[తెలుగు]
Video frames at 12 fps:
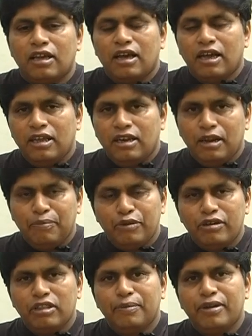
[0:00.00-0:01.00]
కానీ నేను
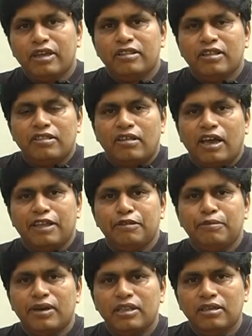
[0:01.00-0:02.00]
పుట్టింది పెరిగిందంతా
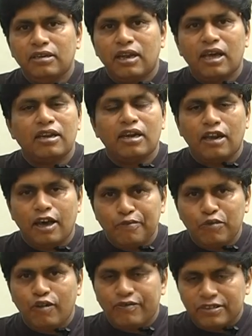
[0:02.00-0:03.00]
హైదరాబాద్ నాన్నగారు
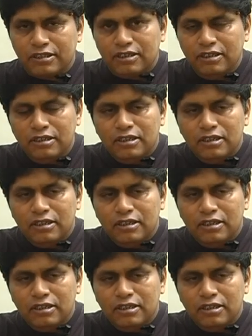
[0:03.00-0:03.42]
ఆర్మీ ఆఫీసర్